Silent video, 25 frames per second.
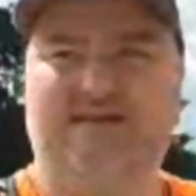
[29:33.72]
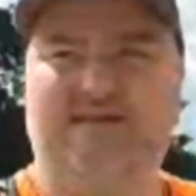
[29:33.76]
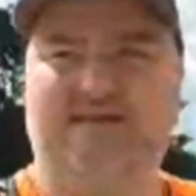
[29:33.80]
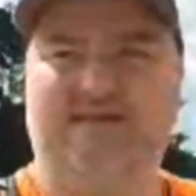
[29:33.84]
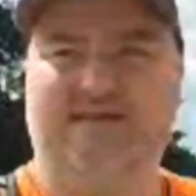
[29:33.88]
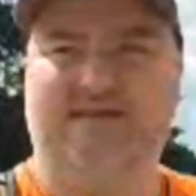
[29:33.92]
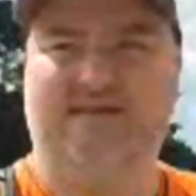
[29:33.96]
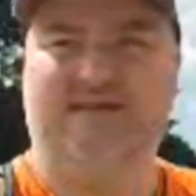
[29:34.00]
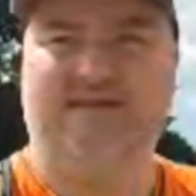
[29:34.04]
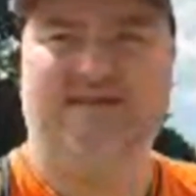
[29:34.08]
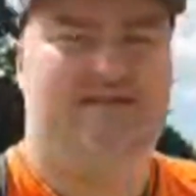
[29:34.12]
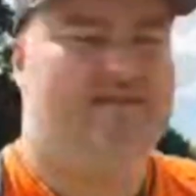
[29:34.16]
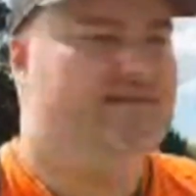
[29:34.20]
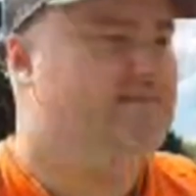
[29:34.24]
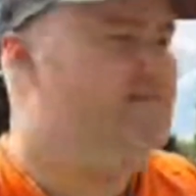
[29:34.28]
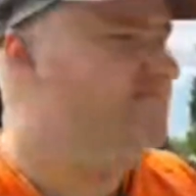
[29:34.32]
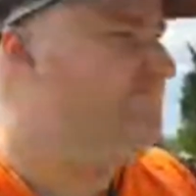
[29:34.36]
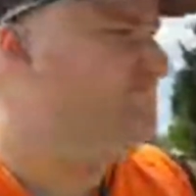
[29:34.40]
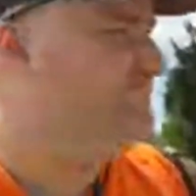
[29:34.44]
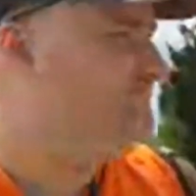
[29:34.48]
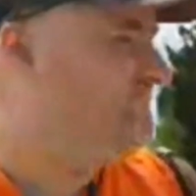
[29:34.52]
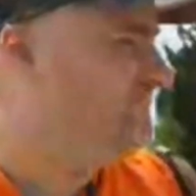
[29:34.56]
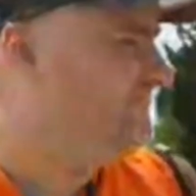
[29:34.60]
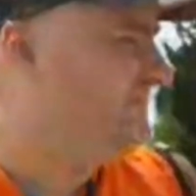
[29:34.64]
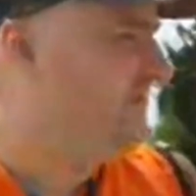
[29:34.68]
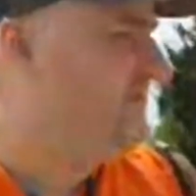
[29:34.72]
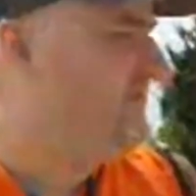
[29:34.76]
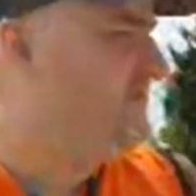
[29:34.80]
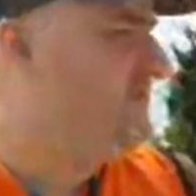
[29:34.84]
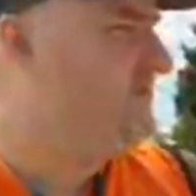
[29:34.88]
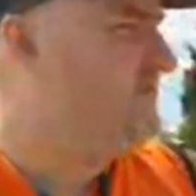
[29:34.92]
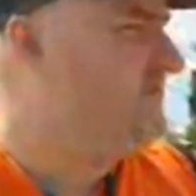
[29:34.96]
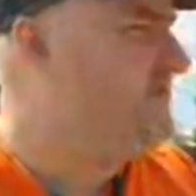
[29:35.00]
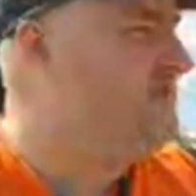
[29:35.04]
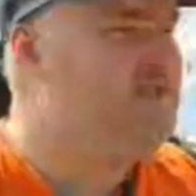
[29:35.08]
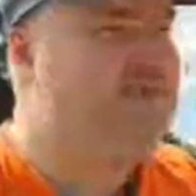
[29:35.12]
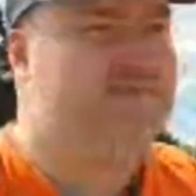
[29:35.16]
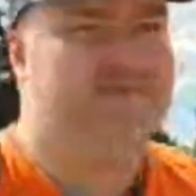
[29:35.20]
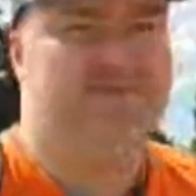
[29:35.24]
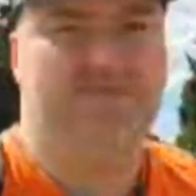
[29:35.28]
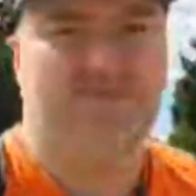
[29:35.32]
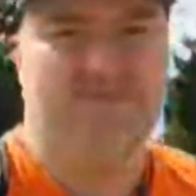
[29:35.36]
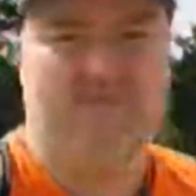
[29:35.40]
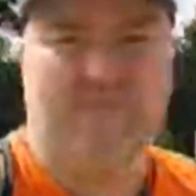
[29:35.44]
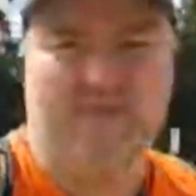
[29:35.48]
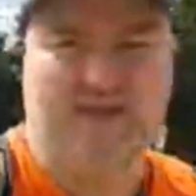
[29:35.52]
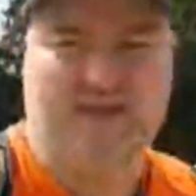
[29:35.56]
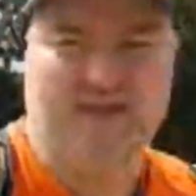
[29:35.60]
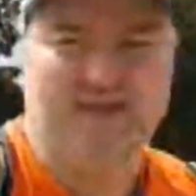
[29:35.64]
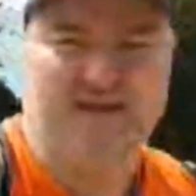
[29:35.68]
Reggae? No słyszysz? No.